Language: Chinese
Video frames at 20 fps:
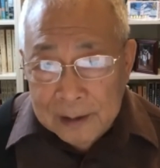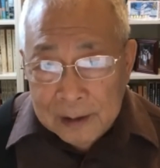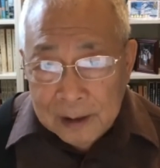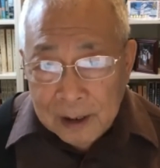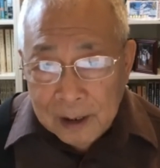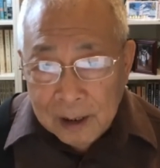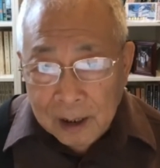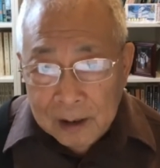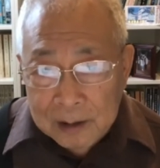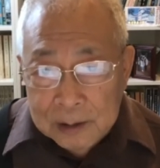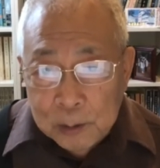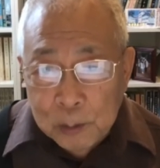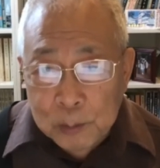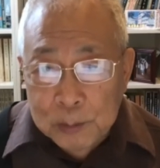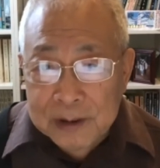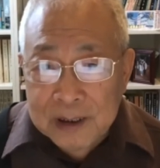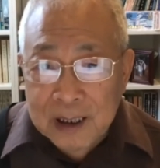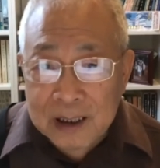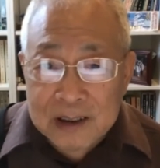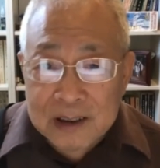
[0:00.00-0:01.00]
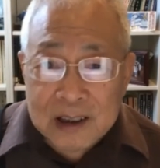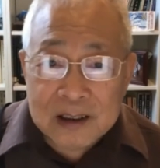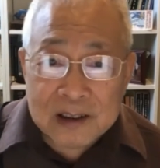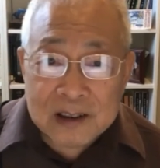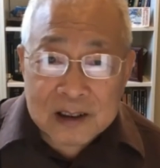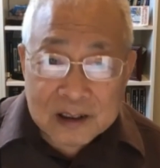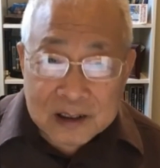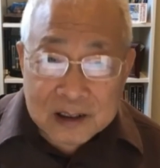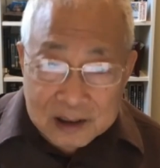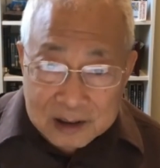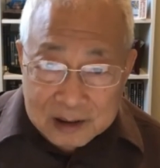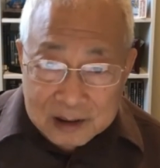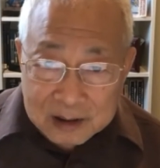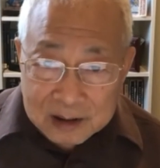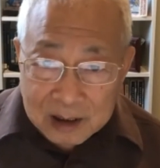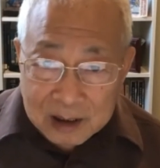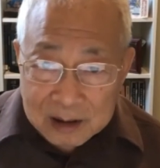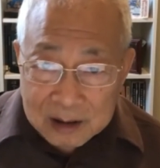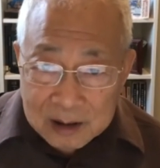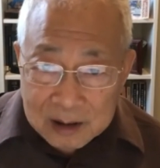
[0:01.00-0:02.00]
啊，因为人性是自私
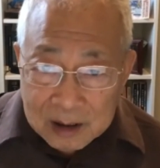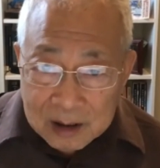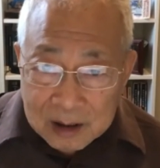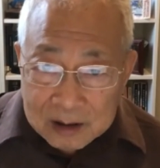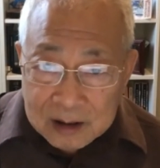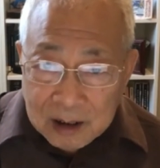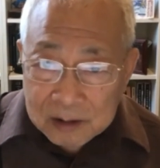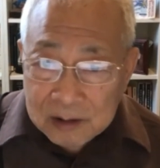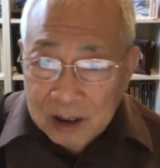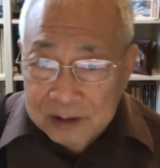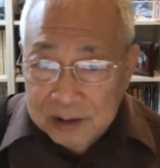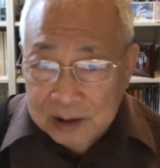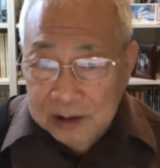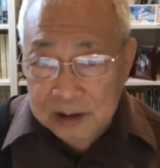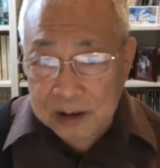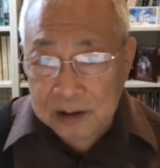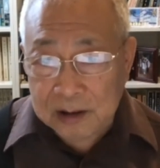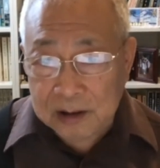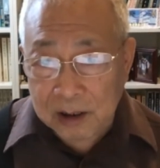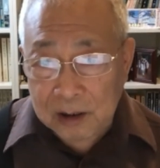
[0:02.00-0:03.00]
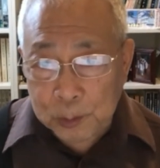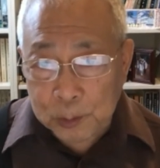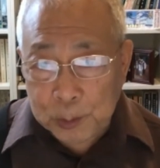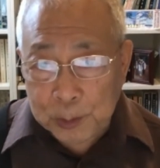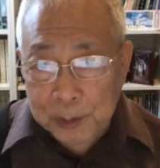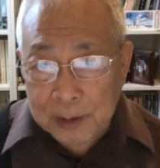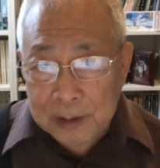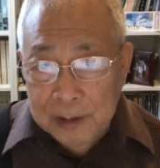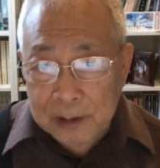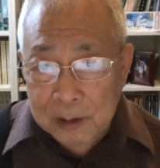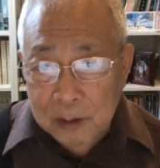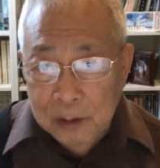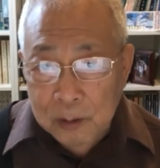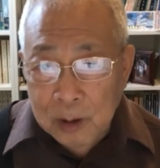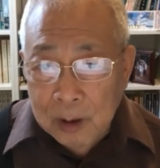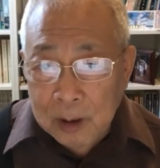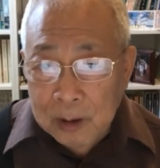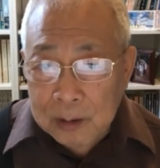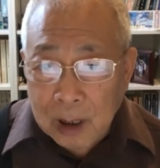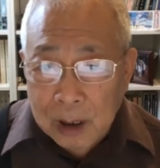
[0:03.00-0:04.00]
的，当他自己掌了权以后，
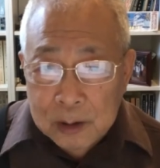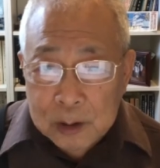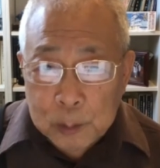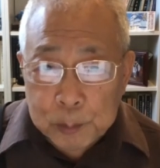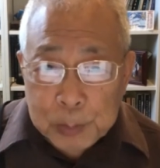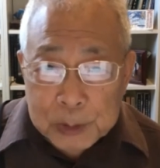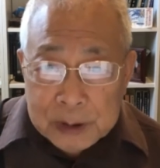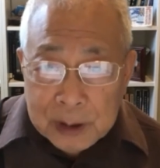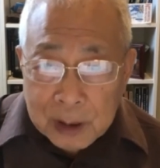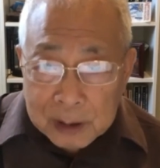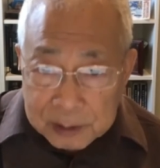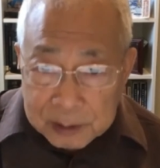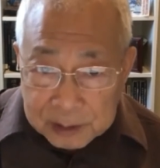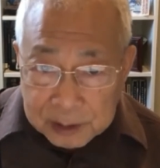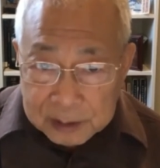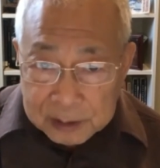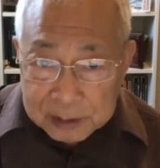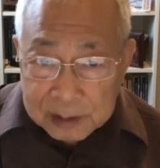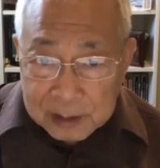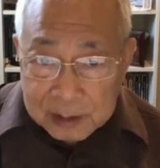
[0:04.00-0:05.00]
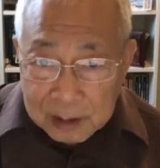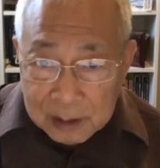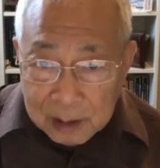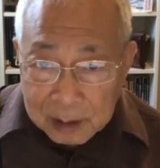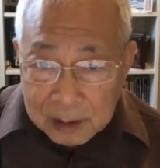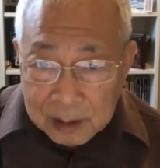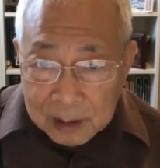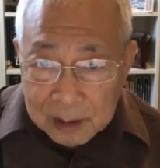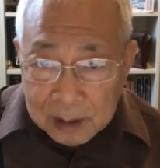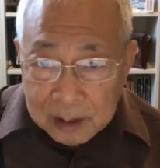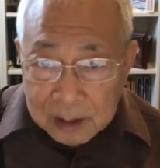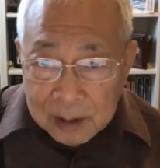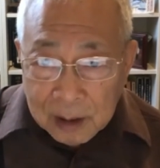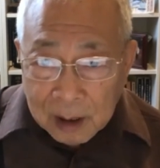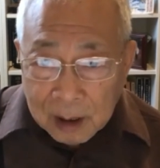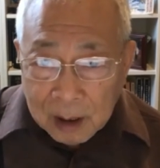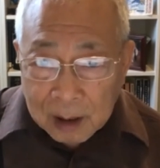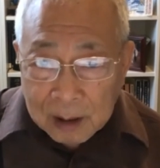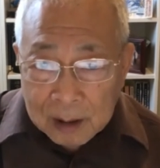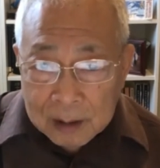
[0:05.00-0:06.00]
他就不想执行这个，
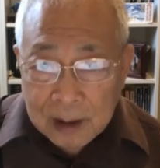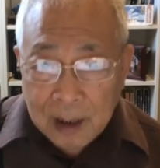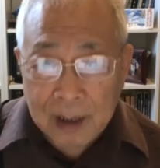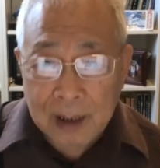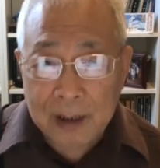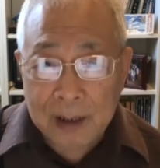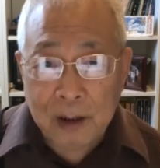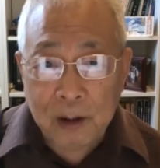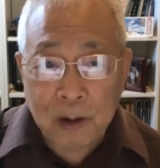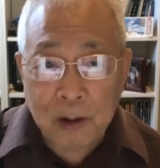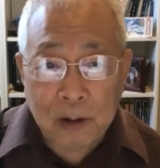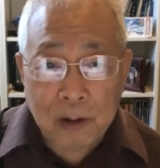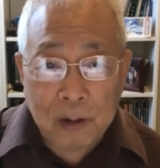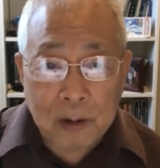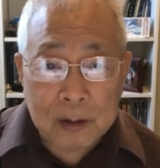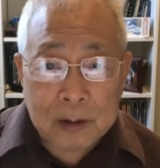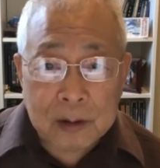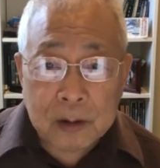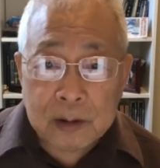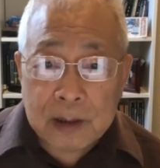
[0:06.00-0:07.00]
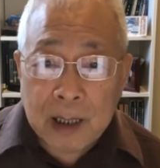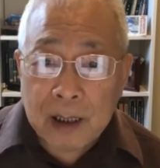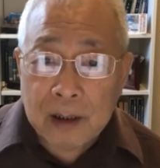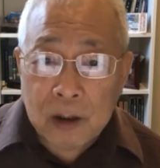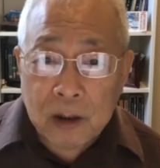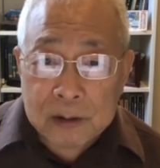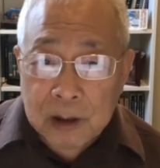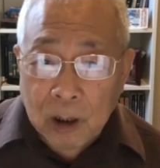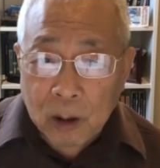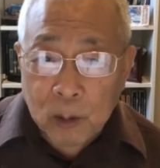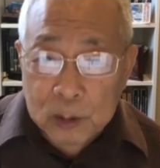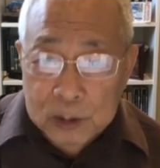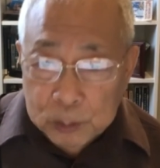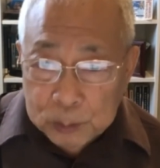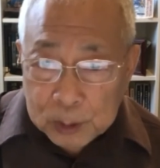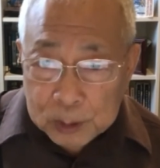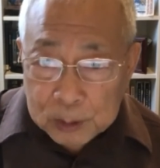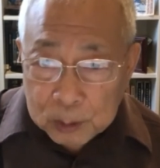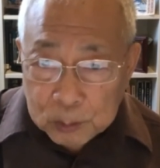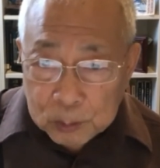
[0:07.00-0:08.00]
啊，他要他要掌握所
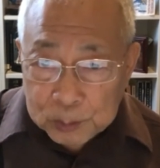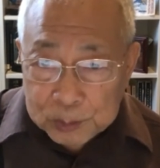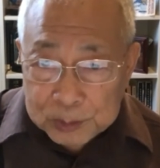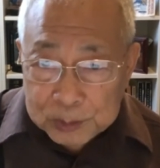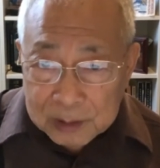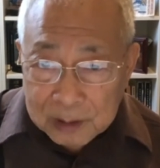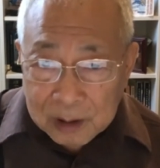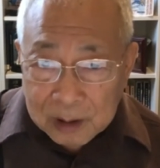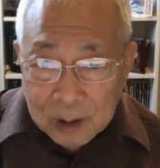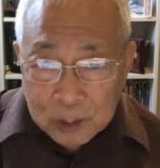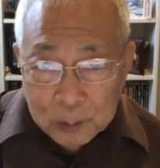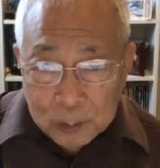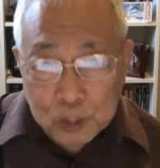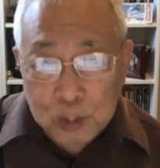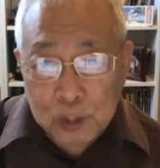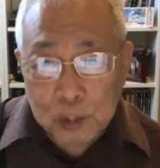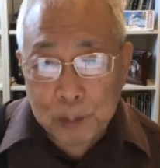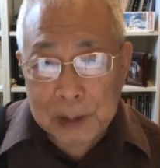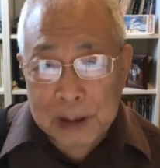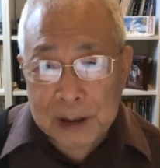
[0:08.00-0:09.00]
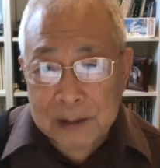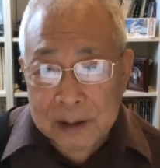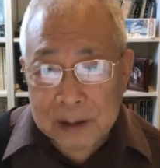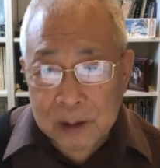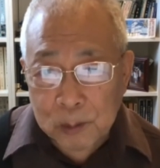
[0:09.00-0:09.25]
有的东西了，最后没成